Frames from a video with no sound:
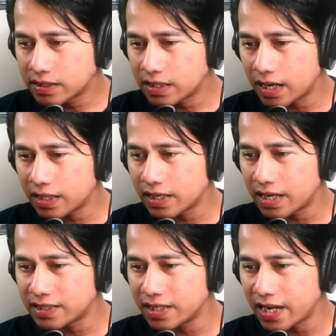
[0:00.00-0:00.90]
Ya, ke
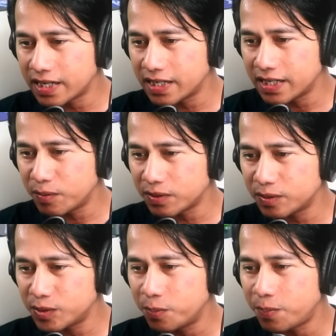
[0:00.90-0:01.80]
tengah sendirian ini nomor
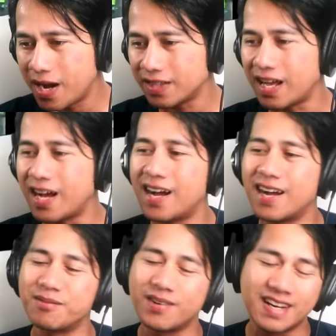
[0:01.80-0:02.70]
74.
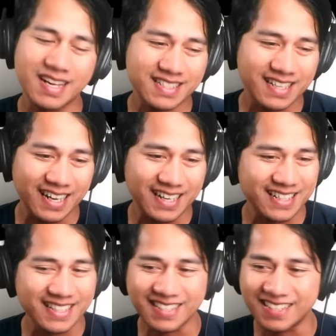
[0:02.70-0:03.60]
Ah, mudah
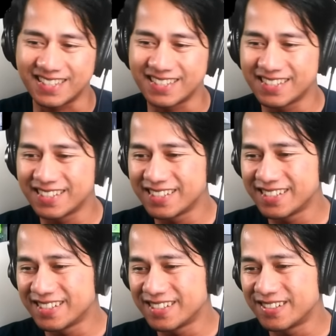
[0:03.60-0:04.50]
sekali.
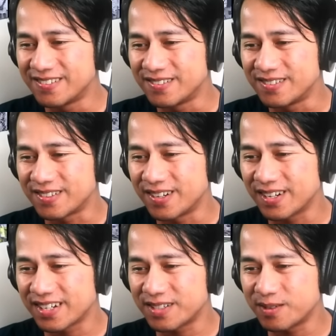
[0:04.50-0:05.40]

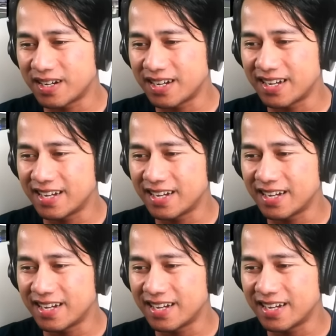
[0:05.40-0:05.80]
Gol kedua.